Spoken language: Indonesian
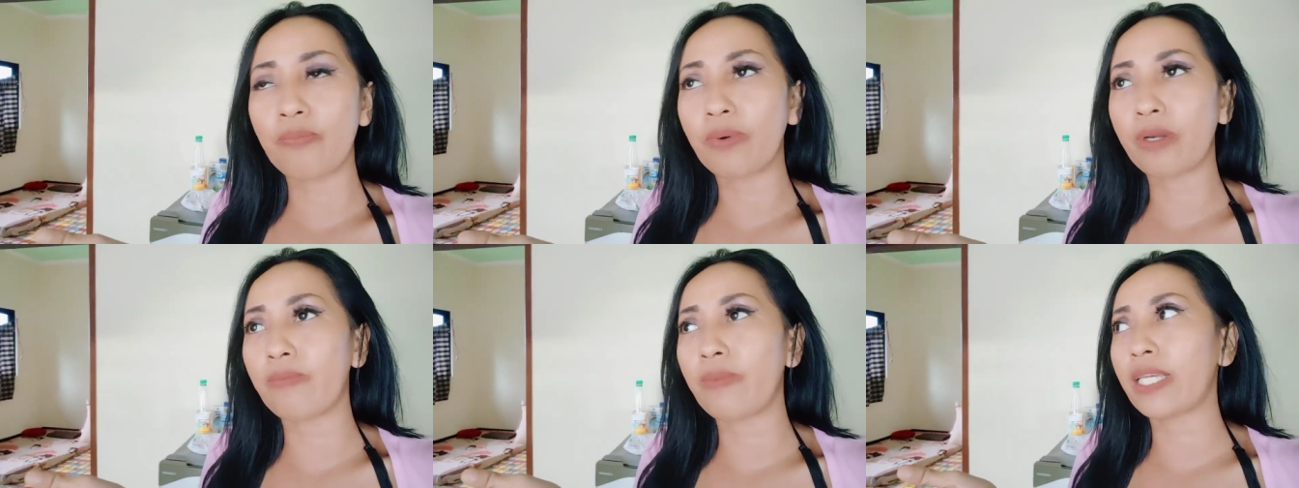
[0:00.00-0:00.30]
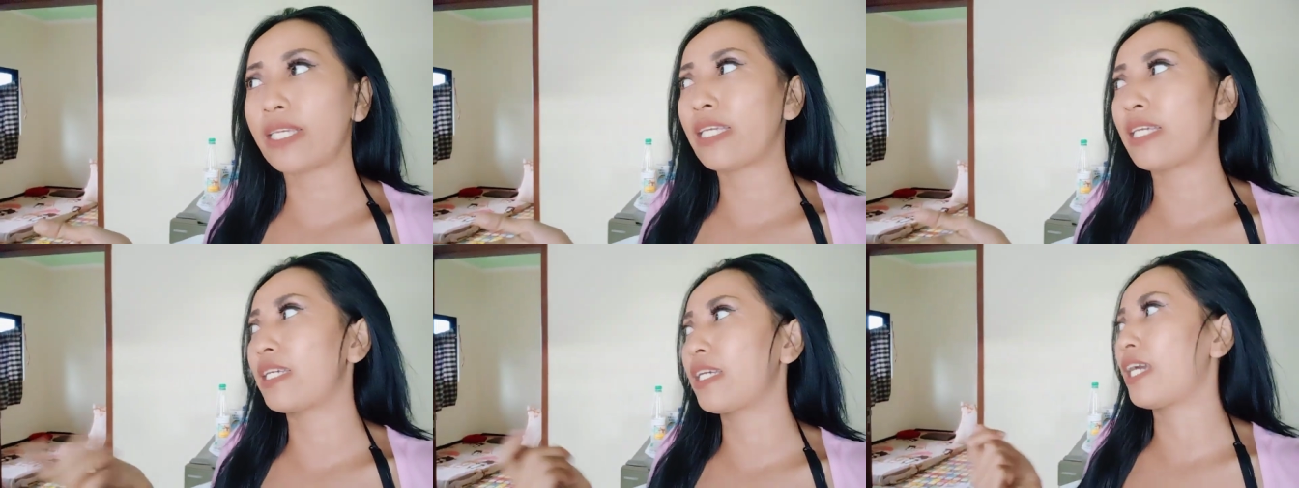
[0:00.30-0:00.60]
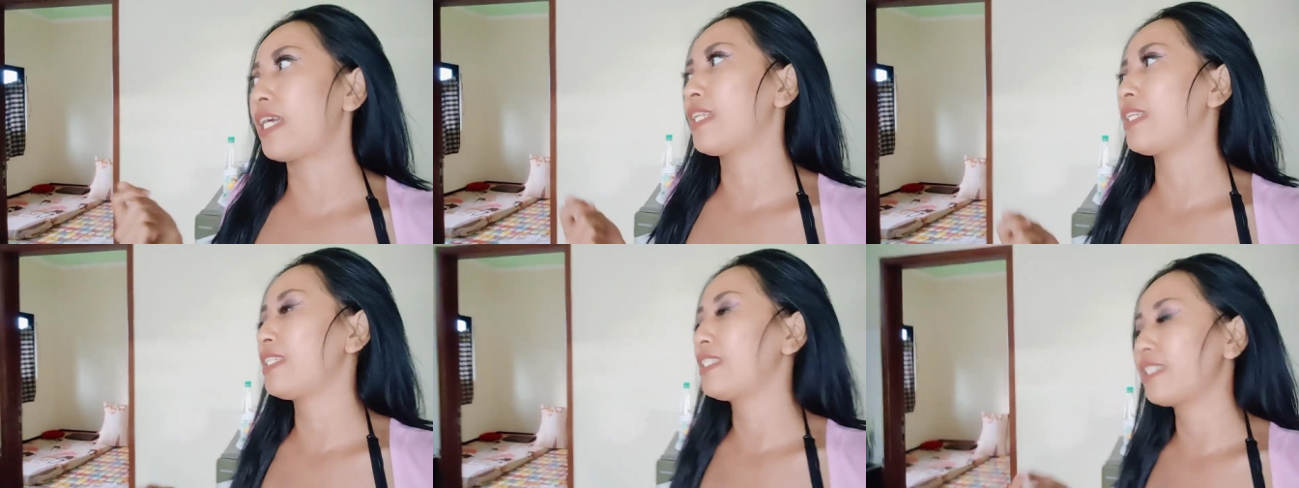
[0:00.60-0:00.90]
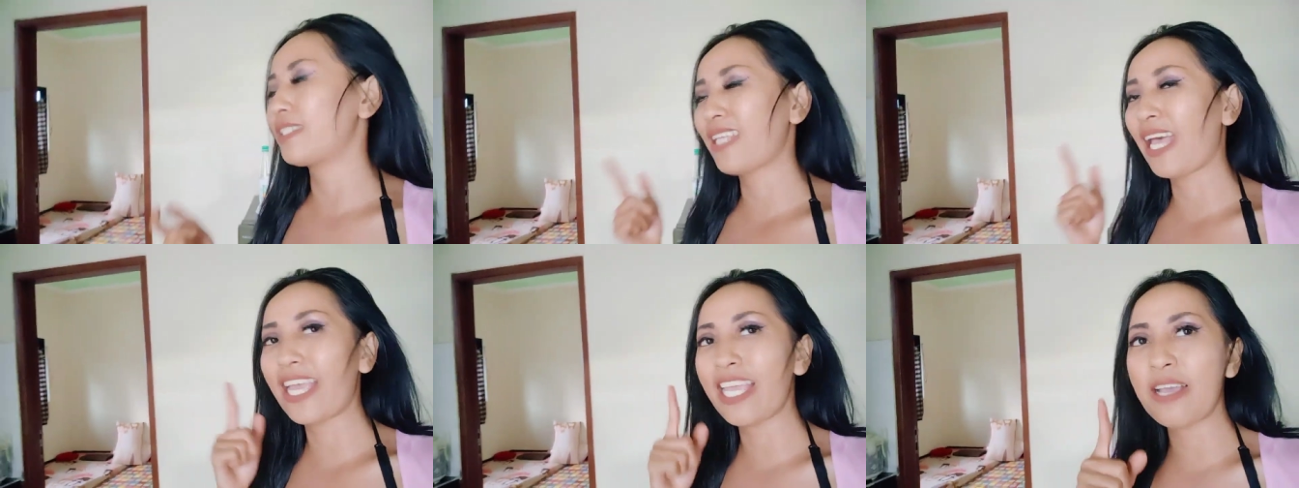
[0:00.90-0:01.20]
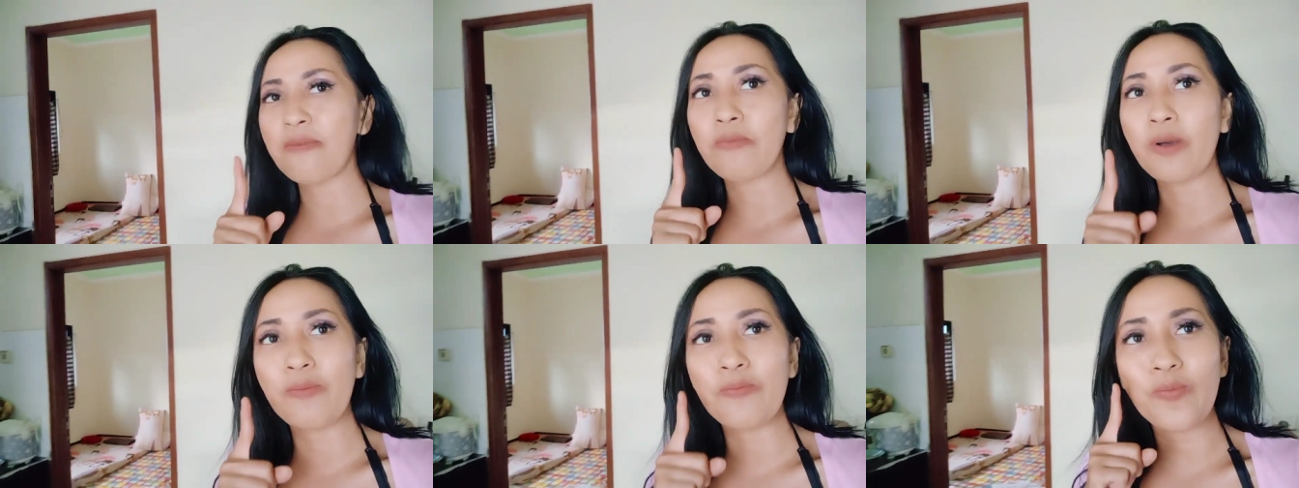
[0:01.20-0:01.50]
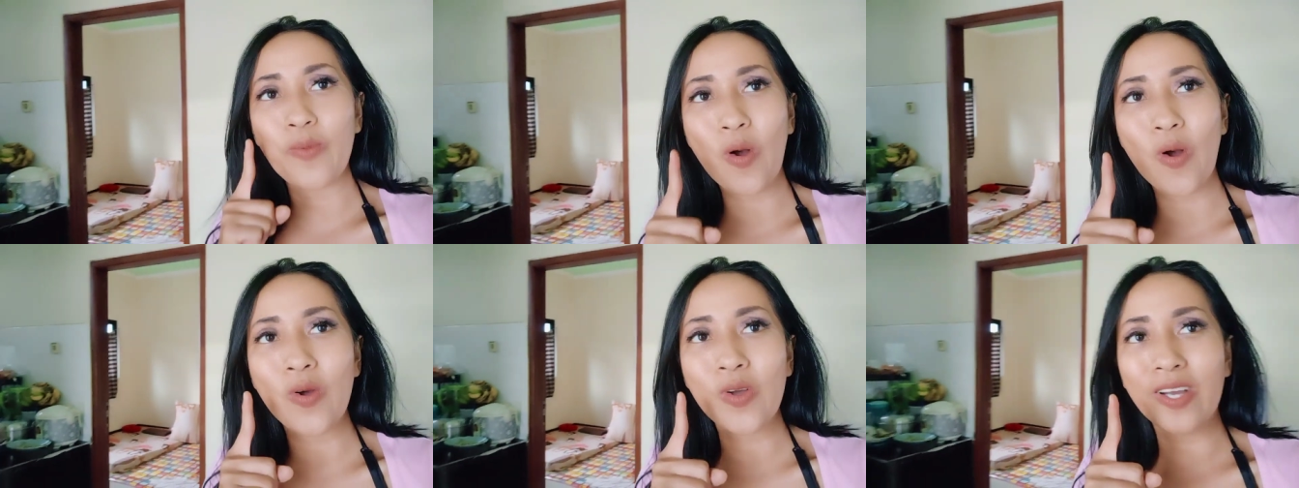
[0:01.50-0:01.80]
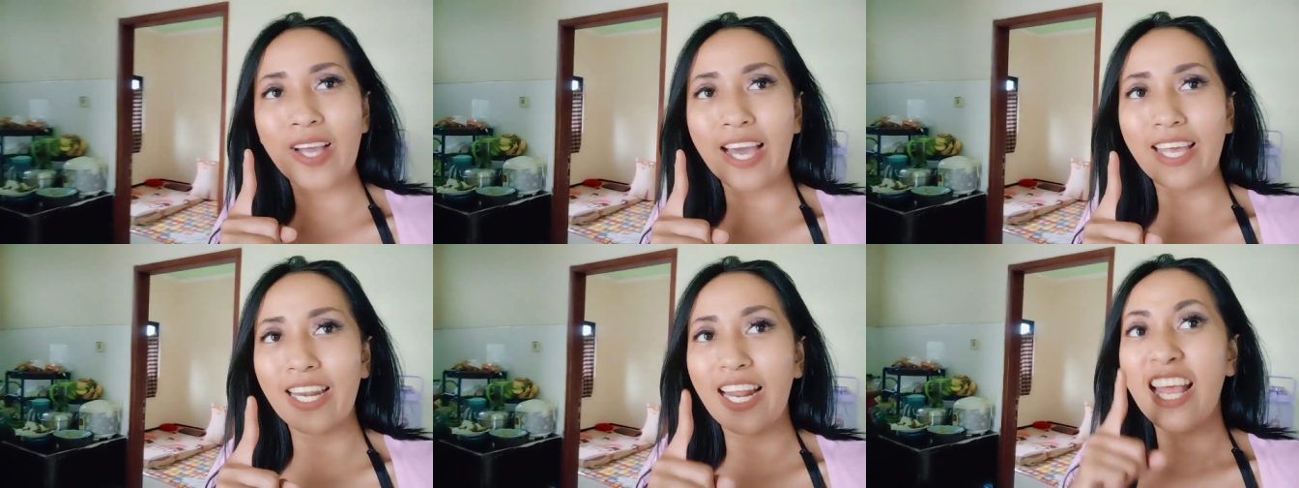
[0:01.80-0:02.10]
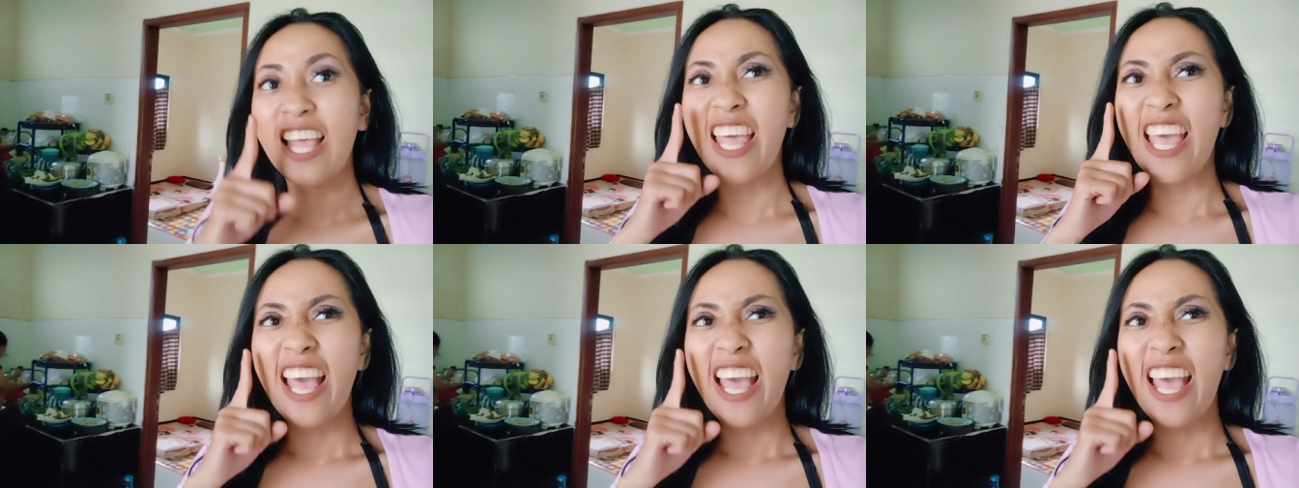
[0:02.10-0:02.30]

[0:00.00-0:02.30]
perbakingan. Saya membongkar